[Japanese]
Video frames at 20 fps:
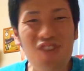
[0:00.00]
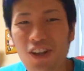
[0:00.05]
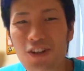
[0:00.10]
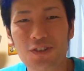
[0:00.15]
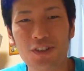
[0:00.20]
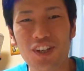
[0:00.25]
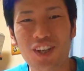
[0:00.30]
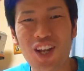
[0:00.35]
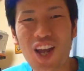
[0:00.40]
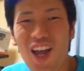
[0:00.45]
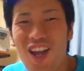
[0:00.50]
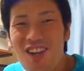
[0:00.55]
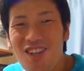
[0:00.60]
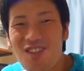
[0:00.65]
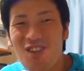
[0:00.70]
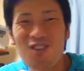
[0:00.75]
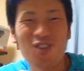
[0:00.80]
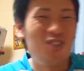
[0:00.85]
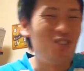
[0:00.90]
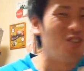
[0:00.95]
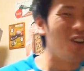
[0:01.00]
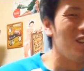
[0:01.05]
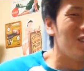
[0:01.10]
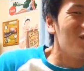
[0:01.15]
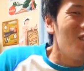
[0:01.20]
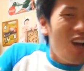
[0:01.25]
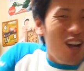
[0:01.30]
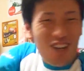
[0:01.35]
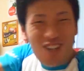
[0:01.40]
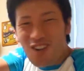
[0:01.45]
んということでね、記憶正
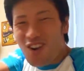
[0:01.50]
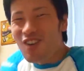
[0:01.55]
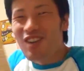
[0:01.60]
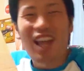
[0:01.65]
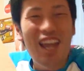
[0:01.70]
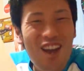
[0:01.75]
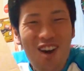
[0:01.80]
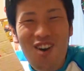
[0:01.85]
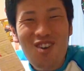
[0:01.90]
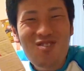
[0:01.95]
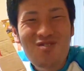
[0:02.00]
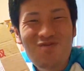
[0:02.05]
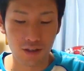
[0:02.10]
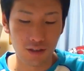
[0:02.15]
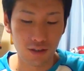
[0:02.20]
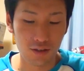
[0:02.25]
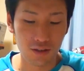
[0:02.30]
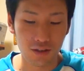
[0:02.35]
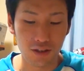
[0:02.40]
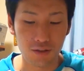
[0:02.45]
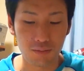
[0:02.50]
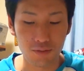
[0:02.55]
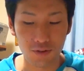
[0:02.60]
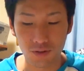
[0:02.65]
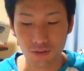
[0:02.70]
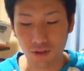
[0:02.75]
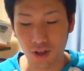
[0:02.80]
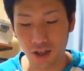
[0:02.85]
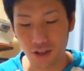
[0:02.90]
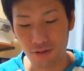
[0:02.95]
月な、これだよ久しぶ
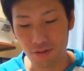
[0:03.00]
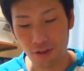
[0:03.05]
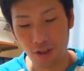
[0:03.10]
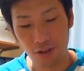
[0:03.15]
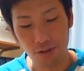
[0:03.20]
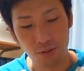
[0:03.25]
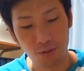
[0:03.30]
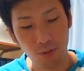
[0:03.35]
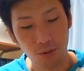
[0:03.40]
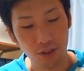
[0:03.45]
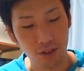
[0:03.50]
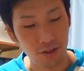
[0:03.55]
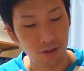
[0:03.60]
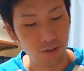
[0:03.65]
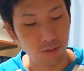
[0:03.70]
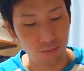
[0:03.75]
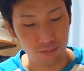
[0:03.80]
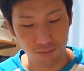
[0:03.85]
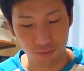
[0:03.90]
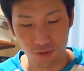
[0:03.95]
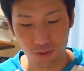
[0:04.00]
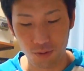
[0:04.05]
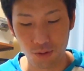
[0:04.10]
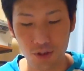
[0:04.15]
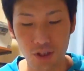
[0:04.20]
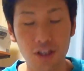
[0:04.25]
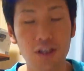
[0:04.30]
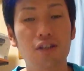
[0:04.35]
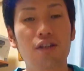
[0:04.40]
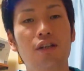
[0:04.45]
りの開封からの動画なんど、どう
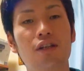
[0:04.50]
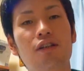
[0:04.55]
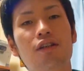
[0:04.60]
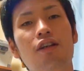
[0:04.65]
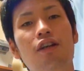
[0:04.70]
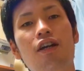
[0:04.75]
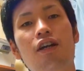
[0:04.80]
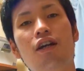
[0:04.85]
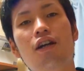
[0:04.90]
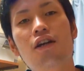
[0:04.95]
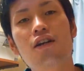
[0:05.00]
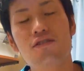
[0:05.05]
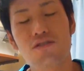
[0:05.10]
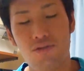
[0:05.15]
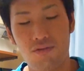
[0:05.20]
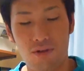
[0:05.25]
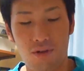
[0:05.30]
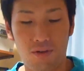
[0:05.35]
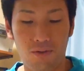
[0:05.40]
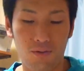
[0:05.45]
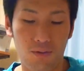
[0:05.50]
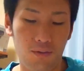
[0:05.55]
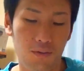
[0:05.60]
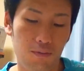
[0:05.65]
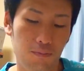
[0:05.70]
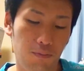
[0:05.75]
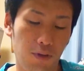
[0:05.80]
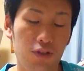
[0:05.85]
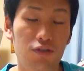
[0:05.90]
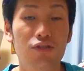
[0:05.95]
していいかね。ちょっと、
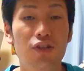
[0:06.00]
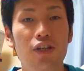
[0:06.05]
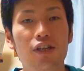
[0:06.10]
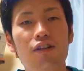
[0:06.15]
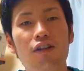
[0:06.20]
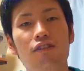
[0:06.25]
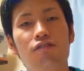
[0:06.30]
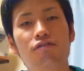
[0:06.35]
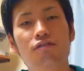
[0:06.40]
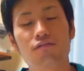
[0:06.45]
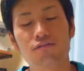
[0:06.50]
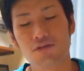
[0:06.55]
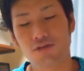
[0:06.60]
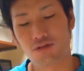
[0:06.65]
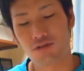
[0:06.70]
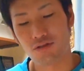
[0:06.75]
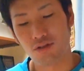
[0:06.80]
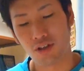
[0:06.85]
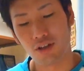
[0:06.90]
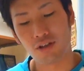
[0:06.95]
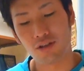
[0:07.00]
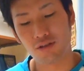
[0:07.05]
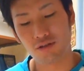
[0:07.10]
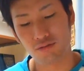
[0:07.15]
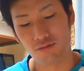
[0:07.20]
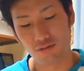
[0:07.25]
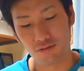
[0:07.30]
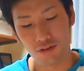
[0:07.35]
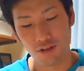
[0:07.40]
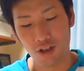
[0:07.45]
パッとできないですけど、
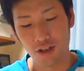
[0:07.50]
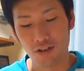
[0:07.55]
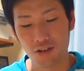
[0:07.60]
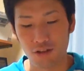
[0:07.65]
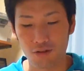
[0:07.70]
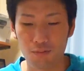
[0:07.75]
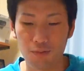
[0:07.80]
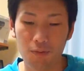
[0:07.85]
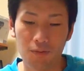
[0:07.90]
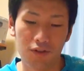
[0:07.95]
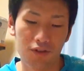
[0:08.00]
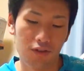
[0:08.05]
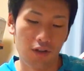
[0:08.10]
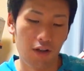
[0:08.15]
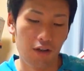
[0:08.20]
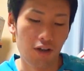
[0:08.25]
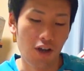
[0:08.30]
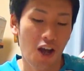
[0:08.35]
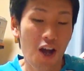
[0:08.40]
ちょっとね、やりたいと思います。